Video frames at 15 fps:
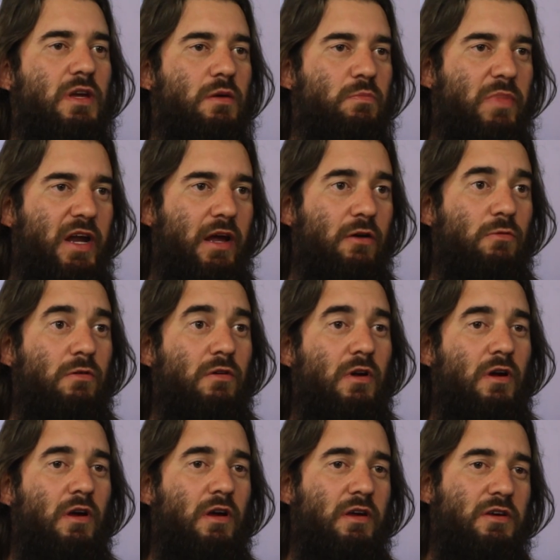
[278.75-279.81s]
sem emprego
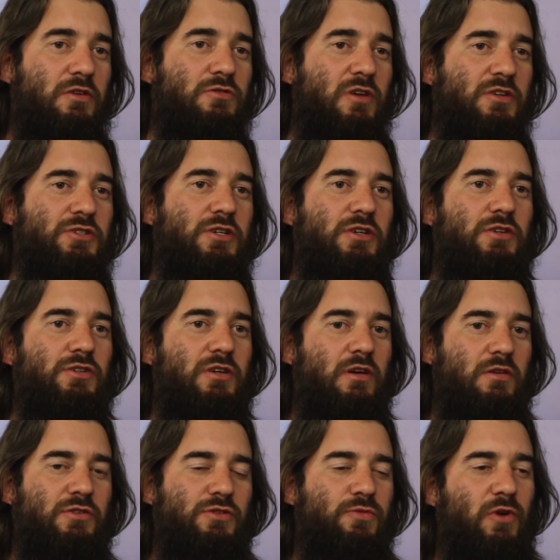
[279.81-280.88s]
e isso
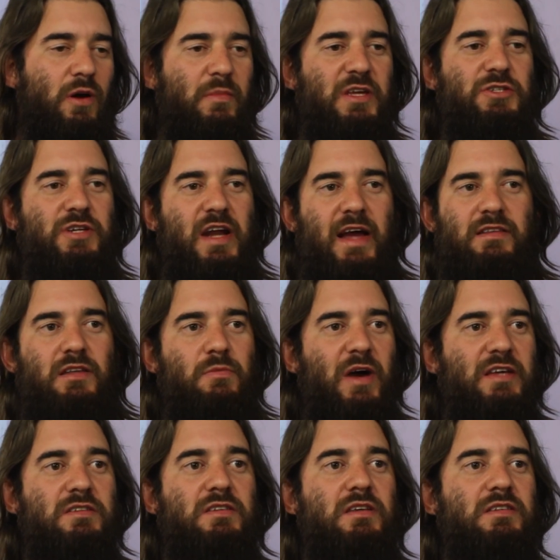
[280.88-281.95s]
atinge de forma indireta
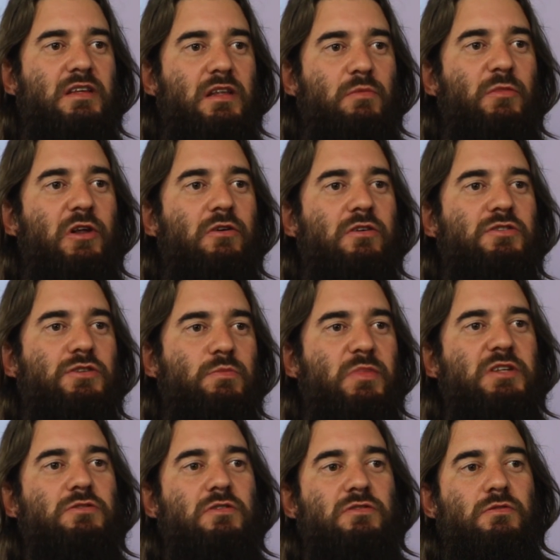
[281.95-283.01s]
mais de 60 milhões de
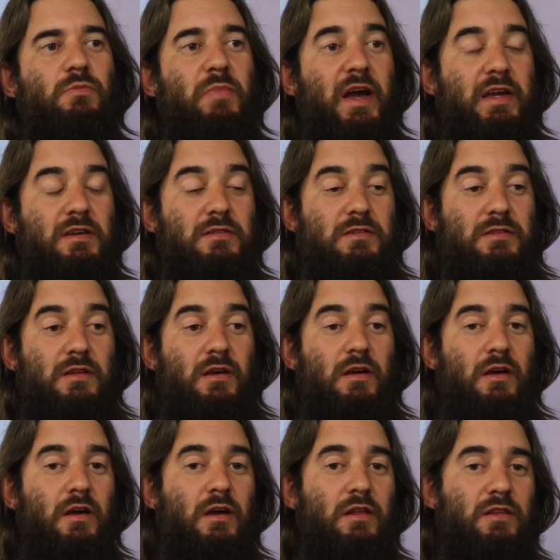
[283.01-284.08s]
pessoas no país.
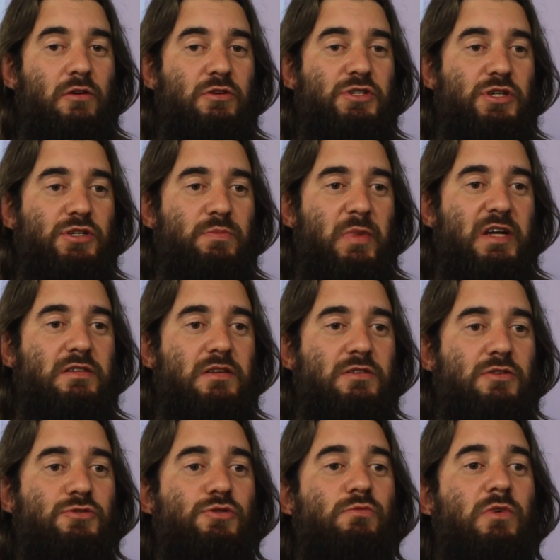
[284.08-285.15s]
Então a gente
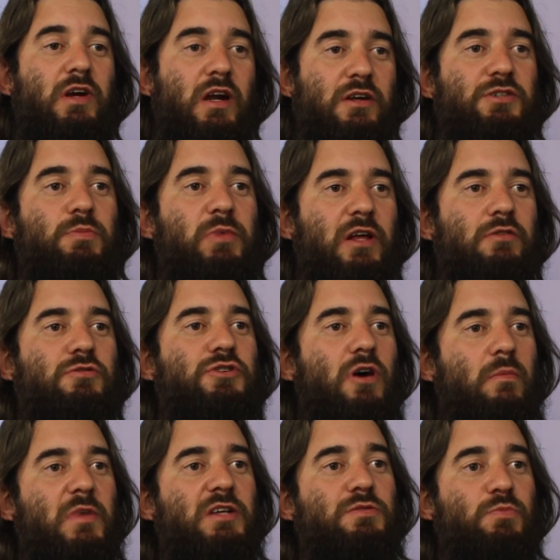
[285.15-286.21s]
precisa de um grande plano de
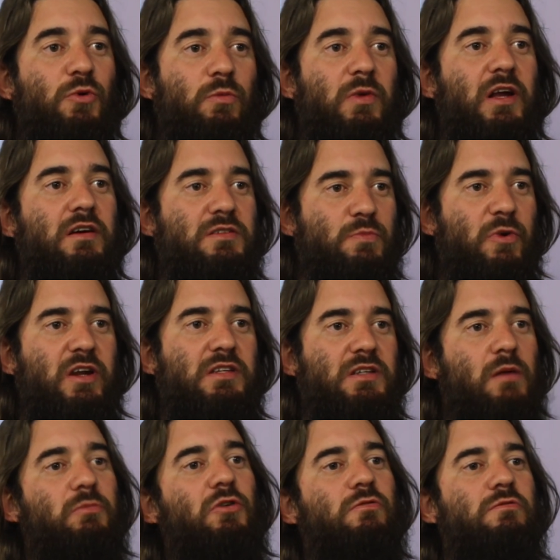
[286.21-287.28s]
obras públicas, por
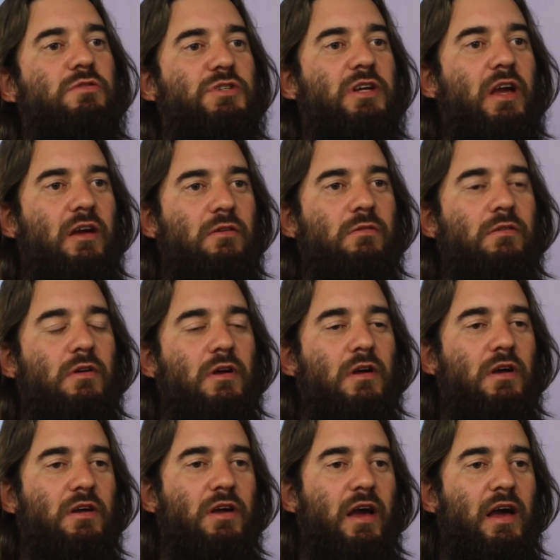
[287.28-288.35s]
exemplo, com dinheiro
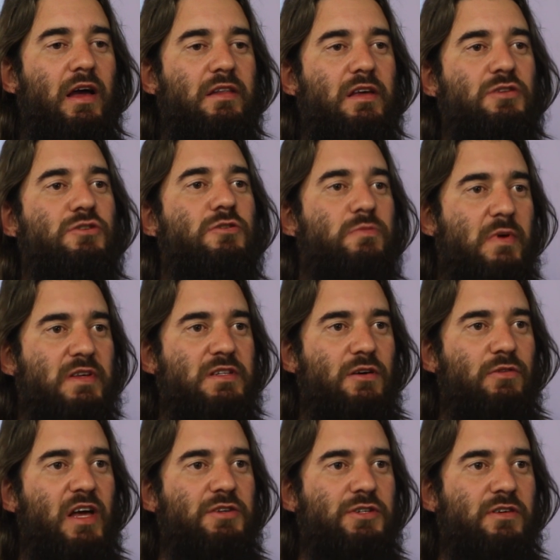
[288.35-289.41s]
é, da
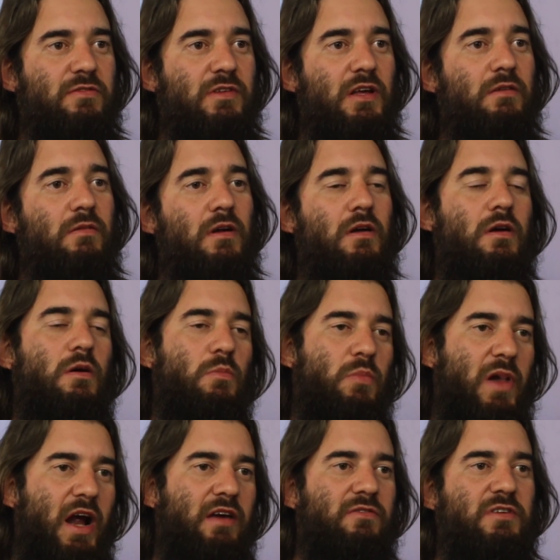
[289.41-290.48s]
suspensão da dívida
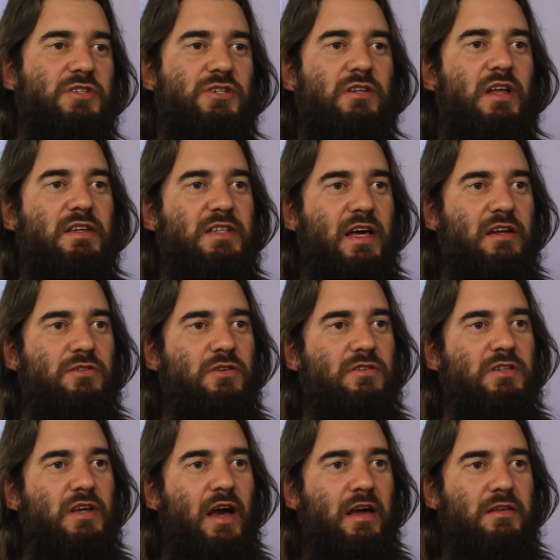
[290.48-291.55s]
para investir nas áreas
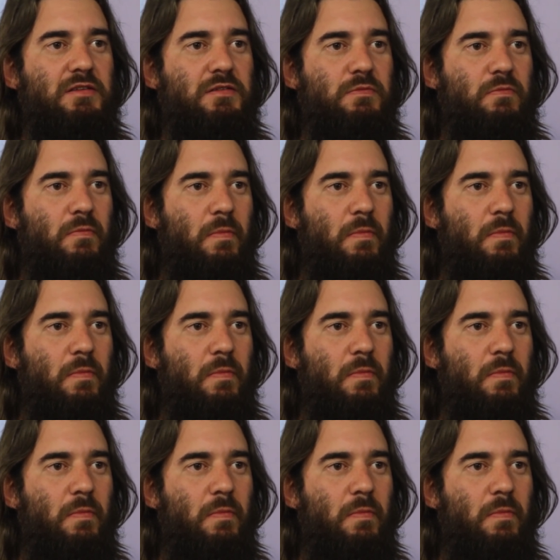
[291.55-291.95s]
sociais.